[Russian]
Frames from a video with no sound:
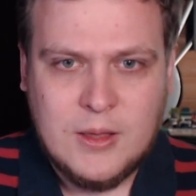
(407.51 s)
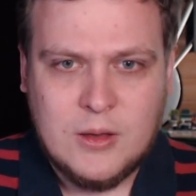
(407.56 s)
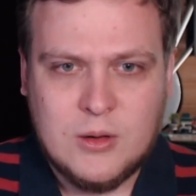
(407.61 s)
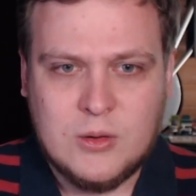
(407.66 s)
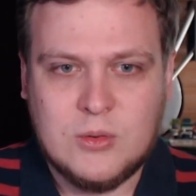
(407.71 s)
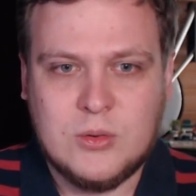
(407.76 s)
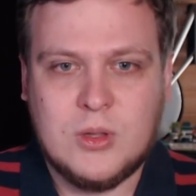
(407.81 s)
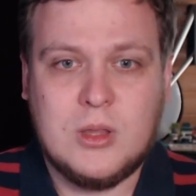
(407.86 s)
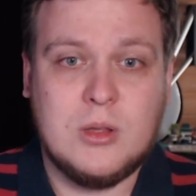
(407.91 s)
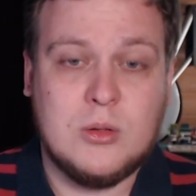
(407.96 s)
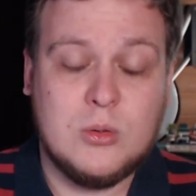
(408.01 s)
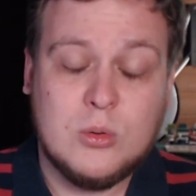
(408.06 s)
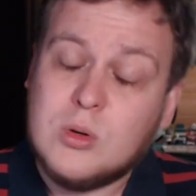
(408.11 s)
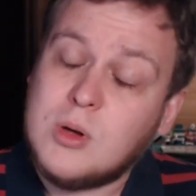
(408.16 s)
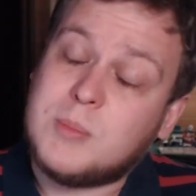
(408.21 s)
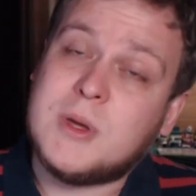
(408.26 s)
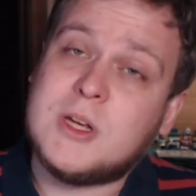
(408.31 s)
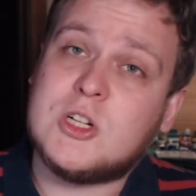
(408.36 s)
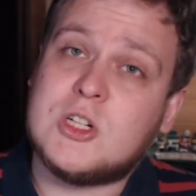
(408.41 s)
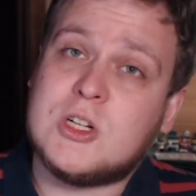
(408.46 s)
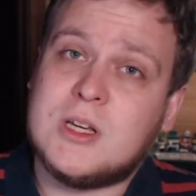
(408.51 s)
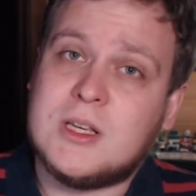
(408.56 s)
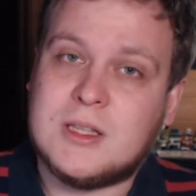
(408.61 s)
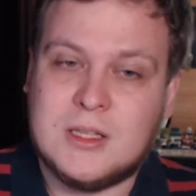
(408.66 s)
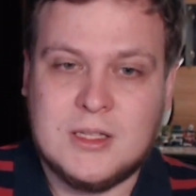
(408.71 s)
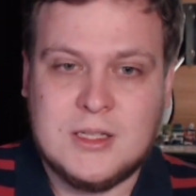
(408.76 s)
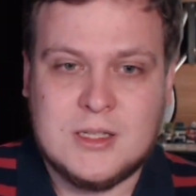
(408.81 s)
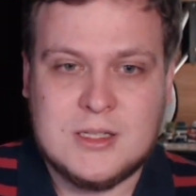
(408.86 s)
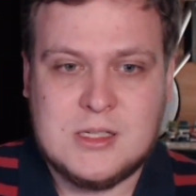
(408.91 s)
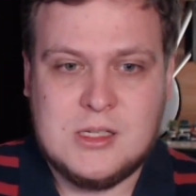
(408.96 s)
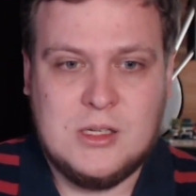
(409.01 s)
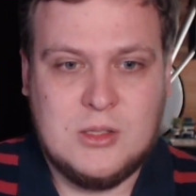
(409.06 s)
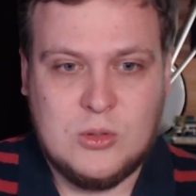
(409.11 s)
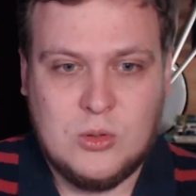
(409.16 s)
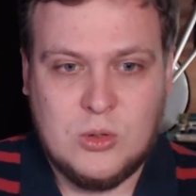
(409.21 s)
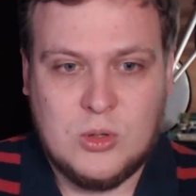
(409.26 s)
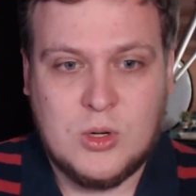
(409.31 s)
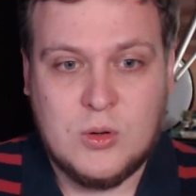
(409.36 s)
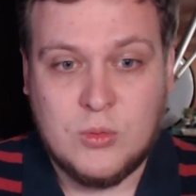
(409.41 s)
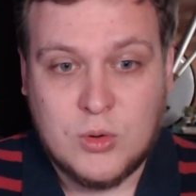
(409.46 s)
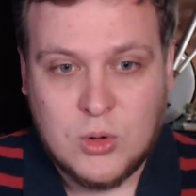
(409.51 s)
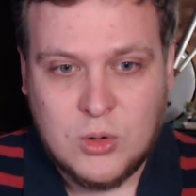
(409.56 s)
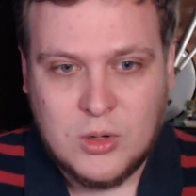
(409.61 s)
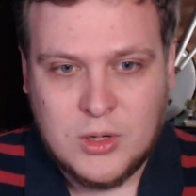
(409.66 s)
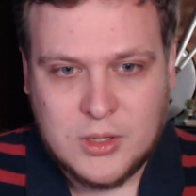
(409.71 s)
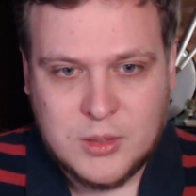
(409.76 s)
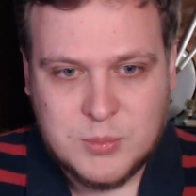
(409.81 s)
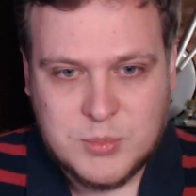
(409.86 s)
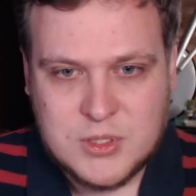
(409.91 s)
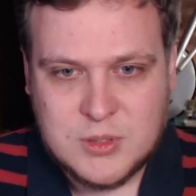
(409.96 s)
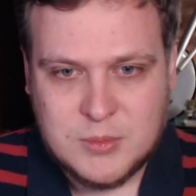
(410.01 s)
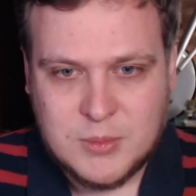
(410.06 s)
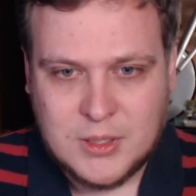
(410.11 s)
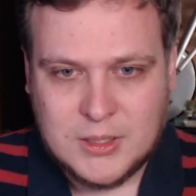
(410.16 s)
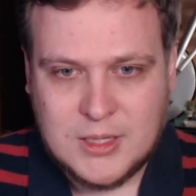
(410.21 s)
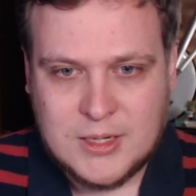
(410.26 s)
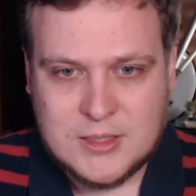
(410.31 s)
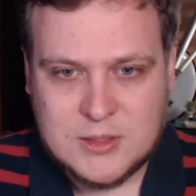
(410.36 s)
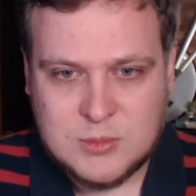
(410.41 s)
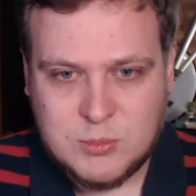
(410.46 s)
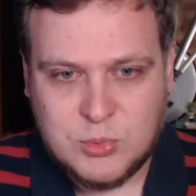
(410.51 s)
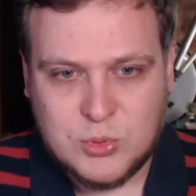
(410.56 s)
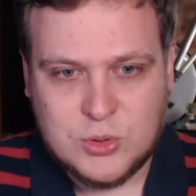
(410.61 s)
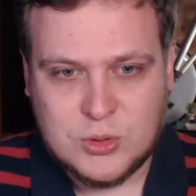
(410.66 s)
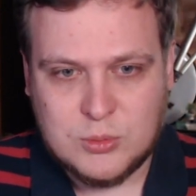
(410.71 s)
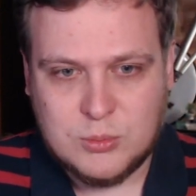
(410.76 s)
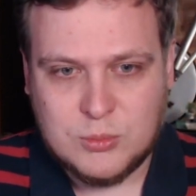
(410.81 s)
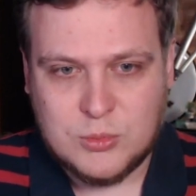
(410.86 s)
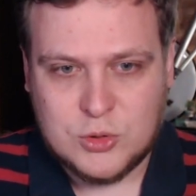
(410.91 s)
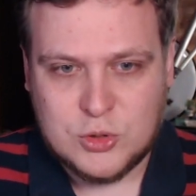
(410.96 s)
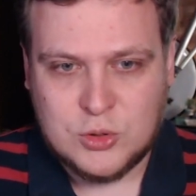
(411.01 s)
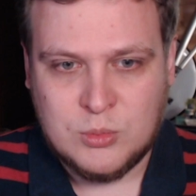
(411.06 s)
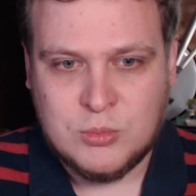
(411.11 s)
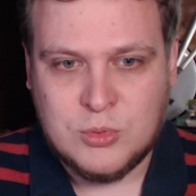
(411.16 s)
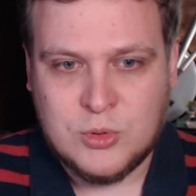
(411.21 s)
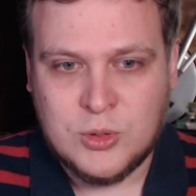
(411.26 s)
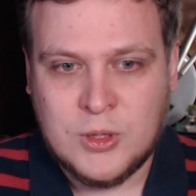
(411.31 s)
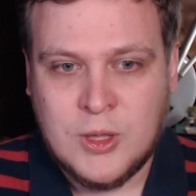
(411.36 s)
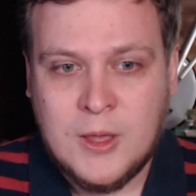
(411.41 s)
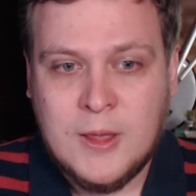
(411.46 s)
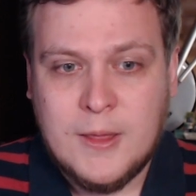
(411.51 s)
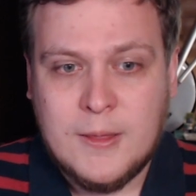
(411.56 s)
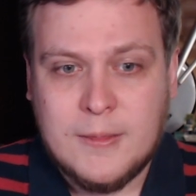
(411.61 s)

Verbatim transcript: Вот. Ну, опять же, это если только в ролике посмотреть будет, можно будет.